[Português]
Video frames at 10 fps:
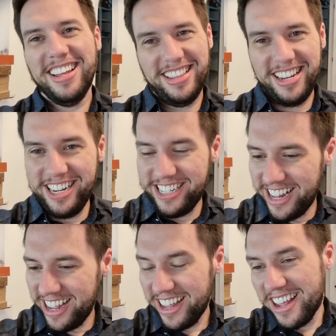Triste,
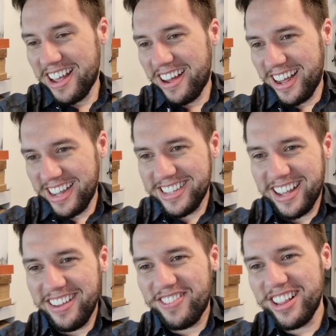né? Aí é
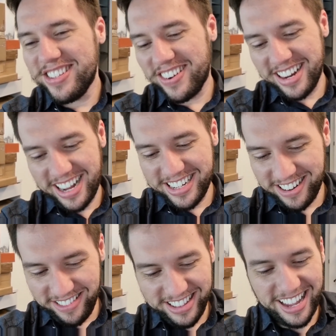a infeliz verdade que
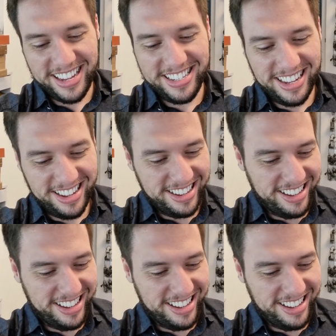acontece, né?